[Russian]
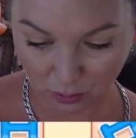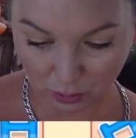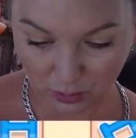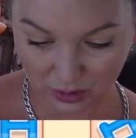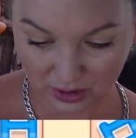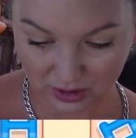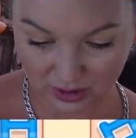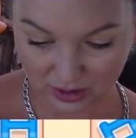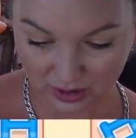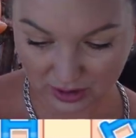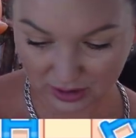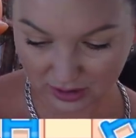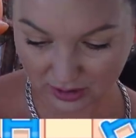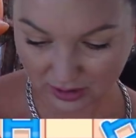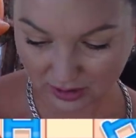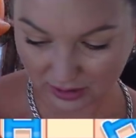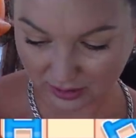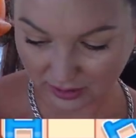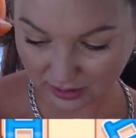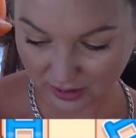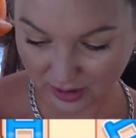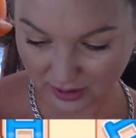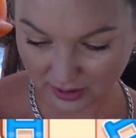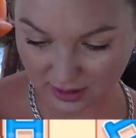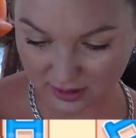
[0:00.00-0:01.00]

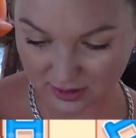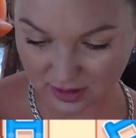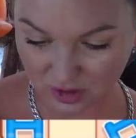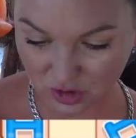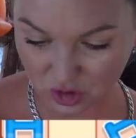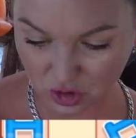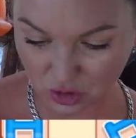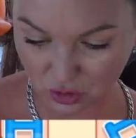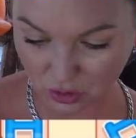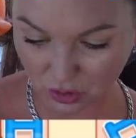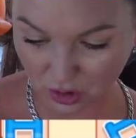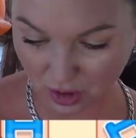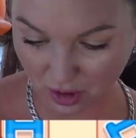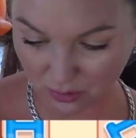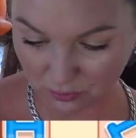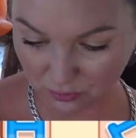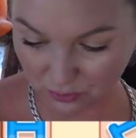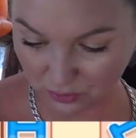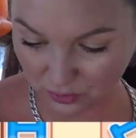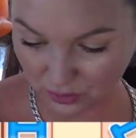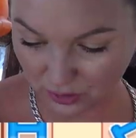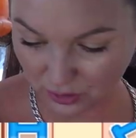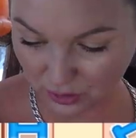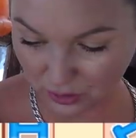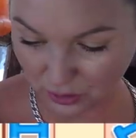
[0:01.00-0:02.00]
Блин, я надеюсь, что я
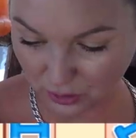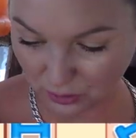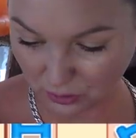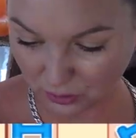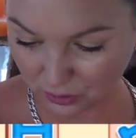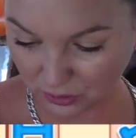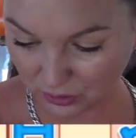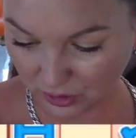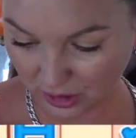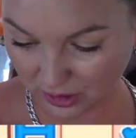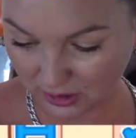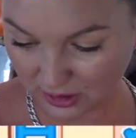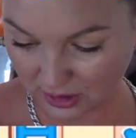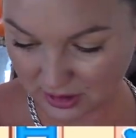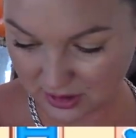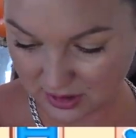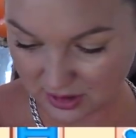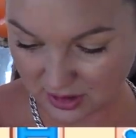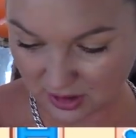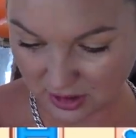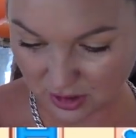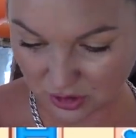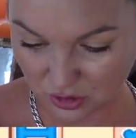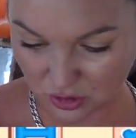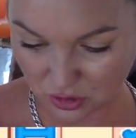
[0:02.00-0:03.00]
выиграю, я
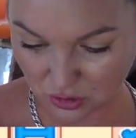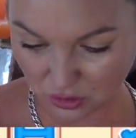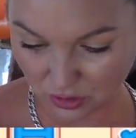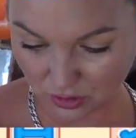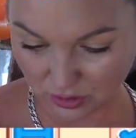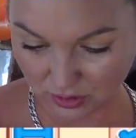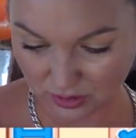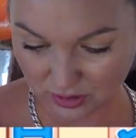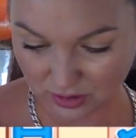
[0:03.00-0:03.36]
надеюсь, что я...